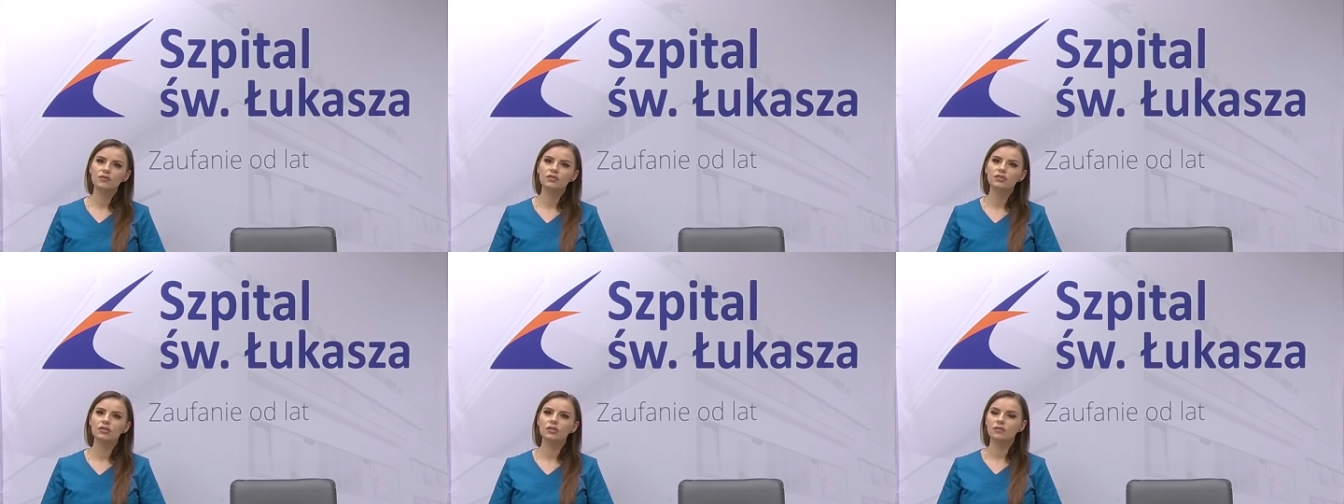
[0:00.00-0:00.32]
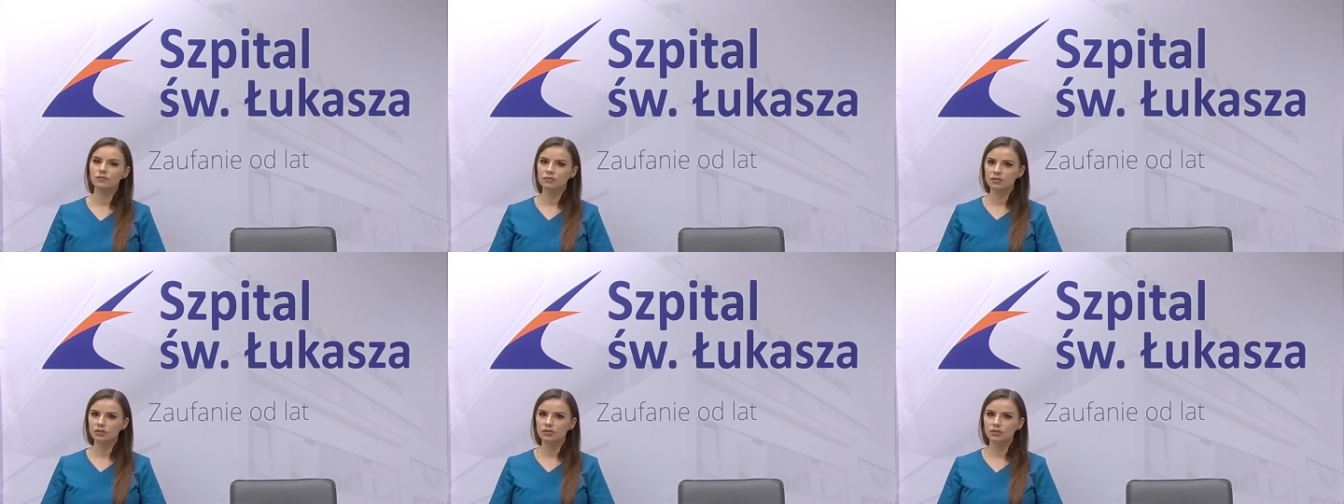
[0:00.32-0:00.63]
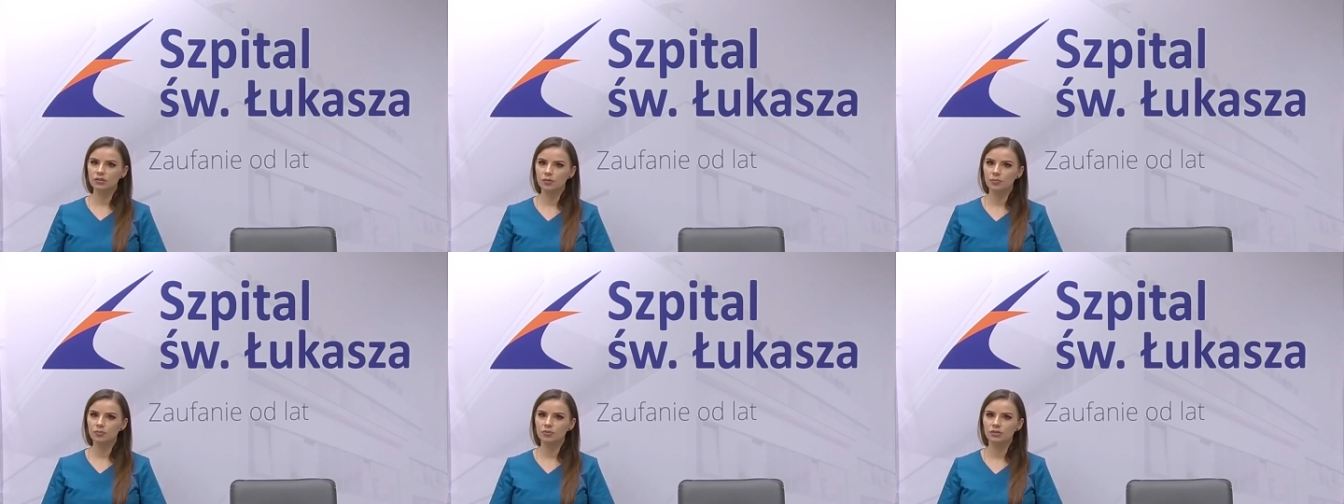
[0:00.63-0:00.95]
jeżeli
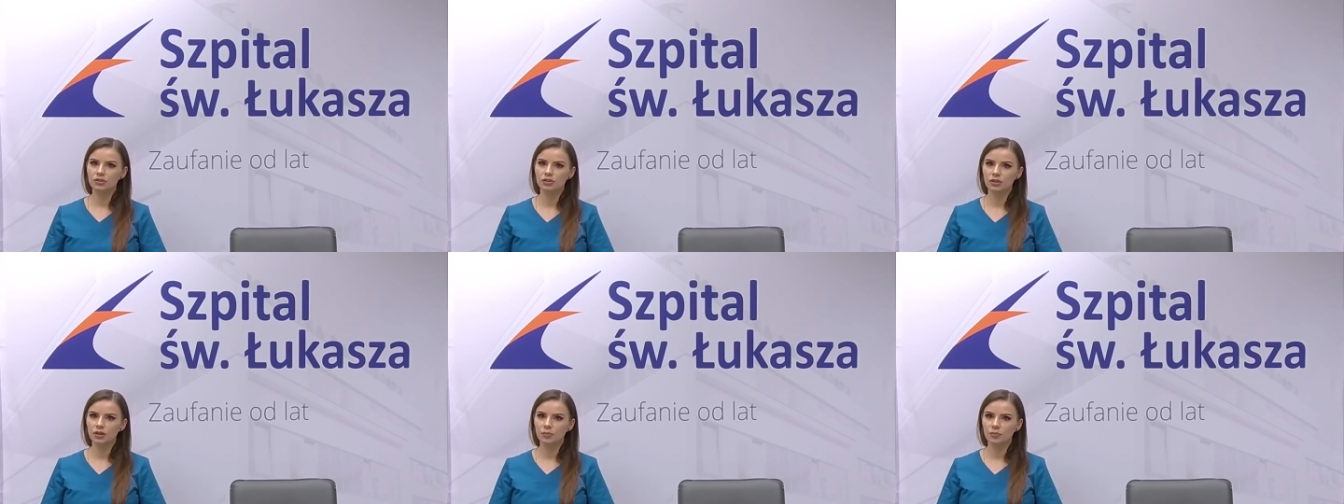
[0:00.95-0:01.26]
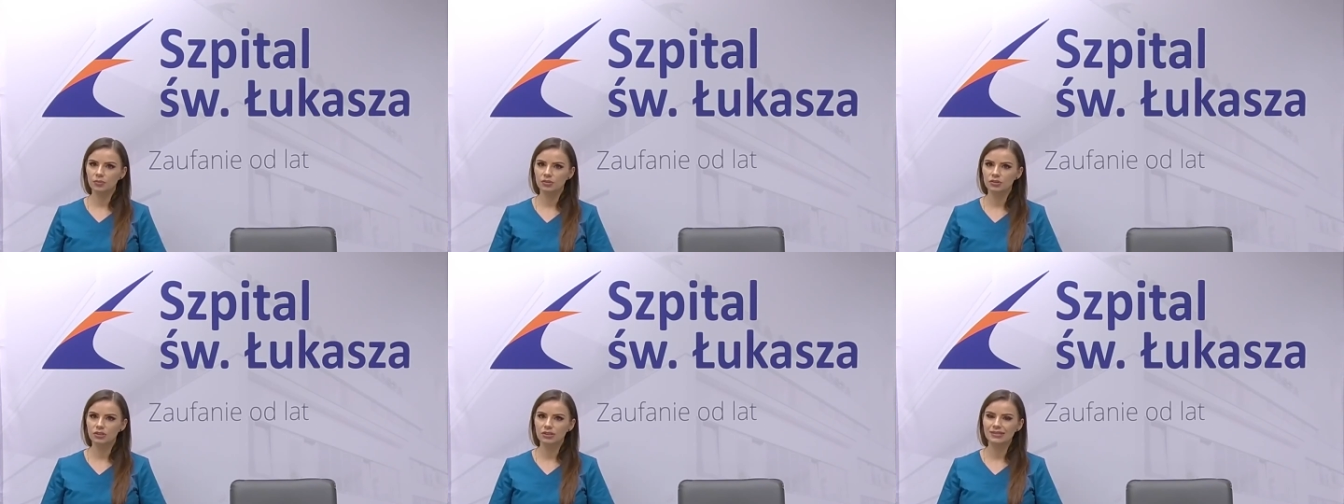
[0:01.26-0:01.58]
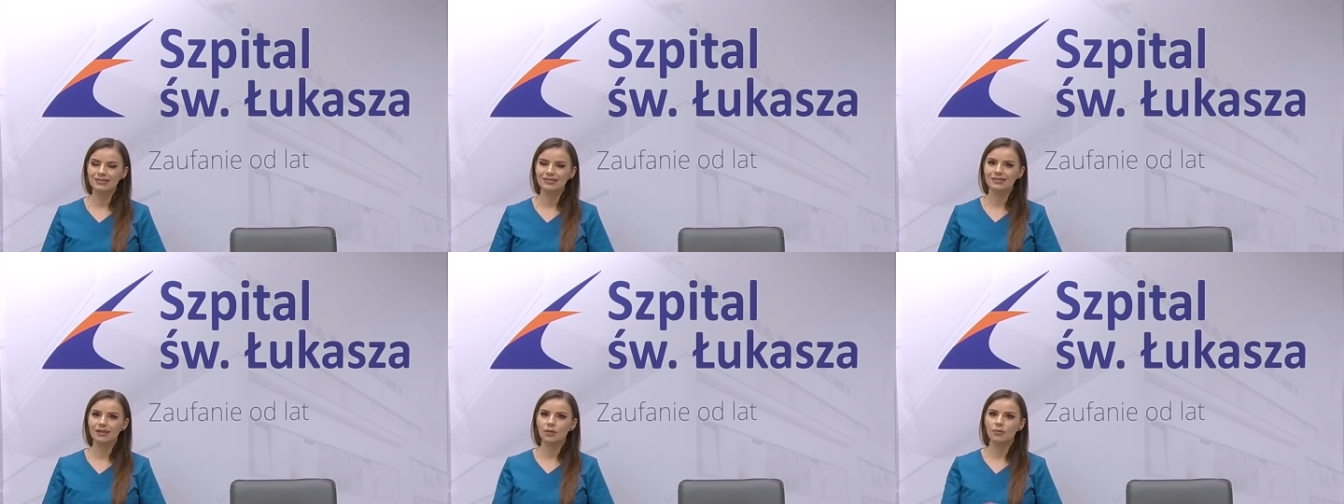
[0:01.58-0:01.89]
wystąpi śnieg
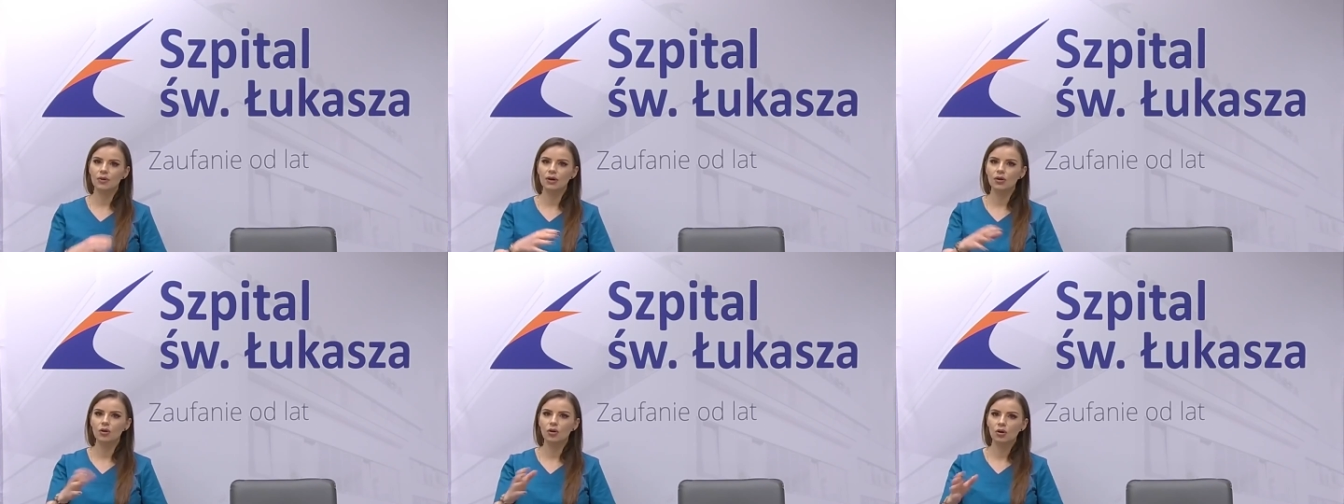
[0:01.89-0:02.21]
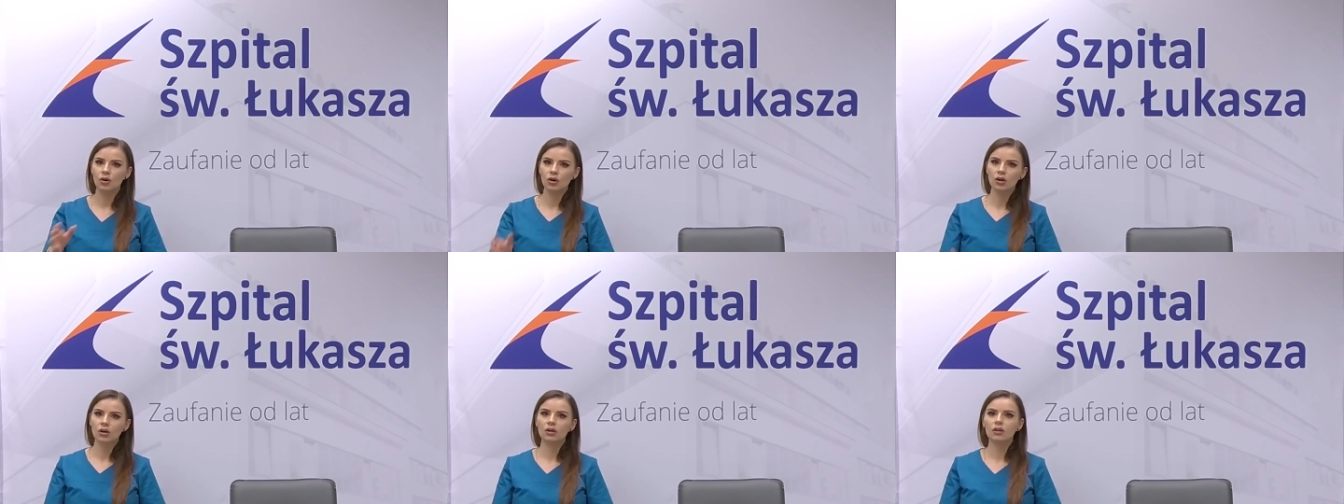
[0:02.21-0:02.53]
podczas całego